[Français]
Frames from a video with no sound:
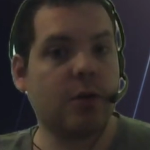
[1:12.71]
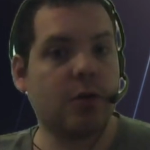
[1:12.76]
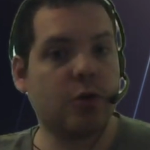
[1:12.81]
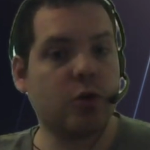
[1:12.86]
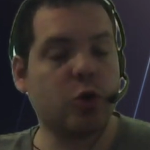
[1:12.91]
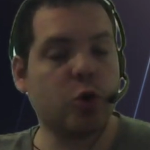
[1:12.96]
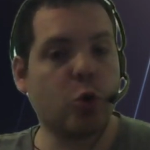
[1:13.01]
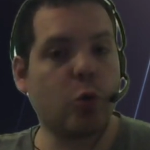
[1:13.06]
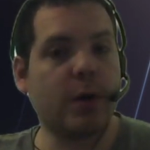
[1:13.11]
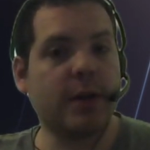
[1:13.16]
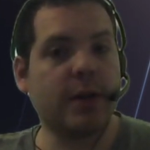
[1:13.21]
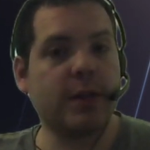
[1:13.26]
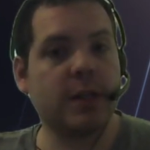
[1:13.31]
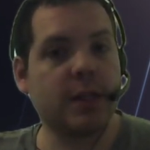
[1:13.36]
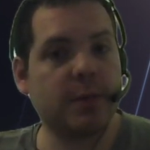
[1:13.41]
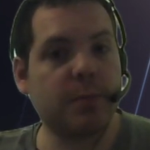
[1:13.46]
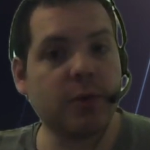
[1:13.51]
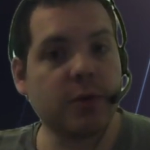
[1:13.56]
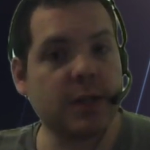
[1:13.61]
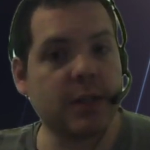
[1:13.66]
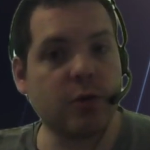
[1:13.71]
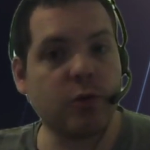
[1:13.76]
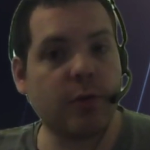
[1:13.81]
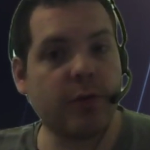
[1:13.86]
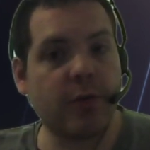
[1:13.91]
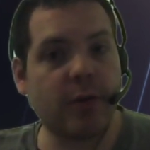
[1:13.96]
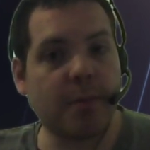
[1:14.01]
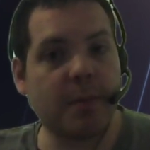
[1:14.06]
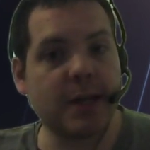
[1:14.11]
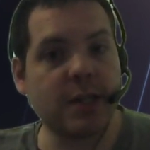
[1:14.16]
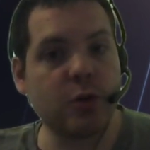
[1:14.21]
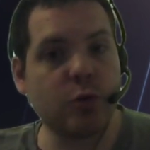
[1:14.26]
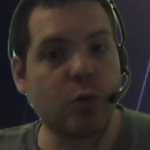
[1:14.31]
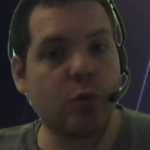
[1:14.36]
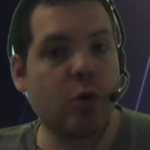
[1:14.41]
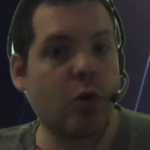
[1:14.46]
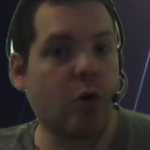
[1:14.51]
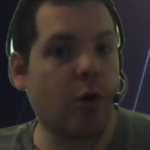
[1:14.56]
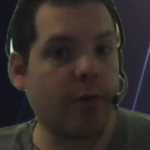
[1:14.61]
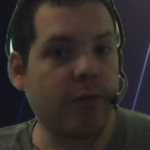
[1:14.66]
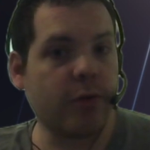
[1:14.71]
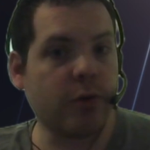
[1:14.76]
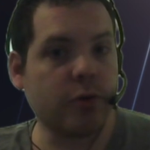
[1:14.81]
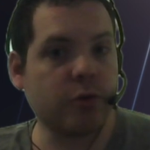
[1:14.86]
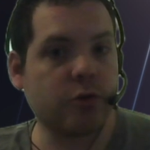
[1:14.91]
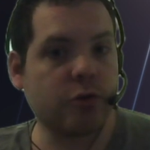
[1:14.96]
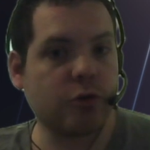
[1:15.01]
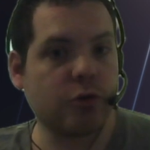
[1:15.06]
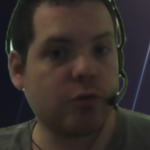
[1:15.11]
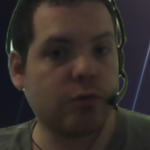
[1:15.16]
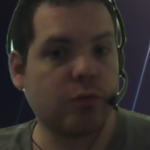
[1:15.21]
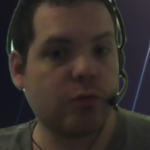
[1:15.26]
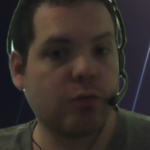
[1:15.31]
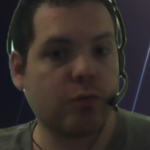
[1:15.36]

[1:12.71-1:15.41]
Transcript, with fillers: se croient dispensés de formation en France.